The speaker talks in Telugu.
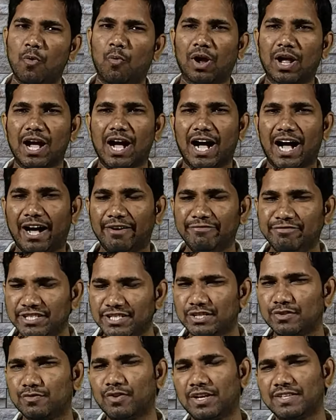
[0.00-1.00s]
ఒక
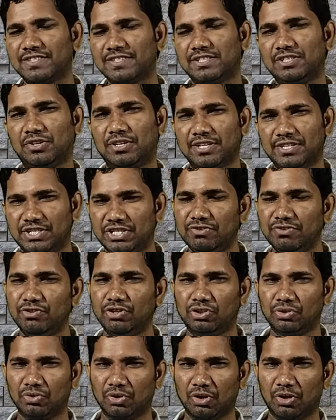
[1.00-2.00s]
అవిశ్వాస యొక్క
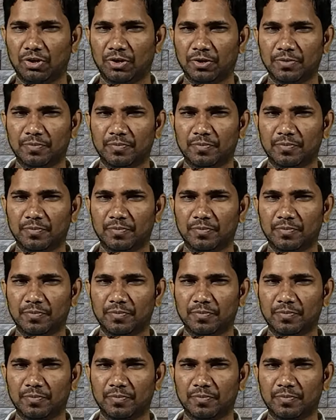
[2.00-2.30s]
జీవితంలో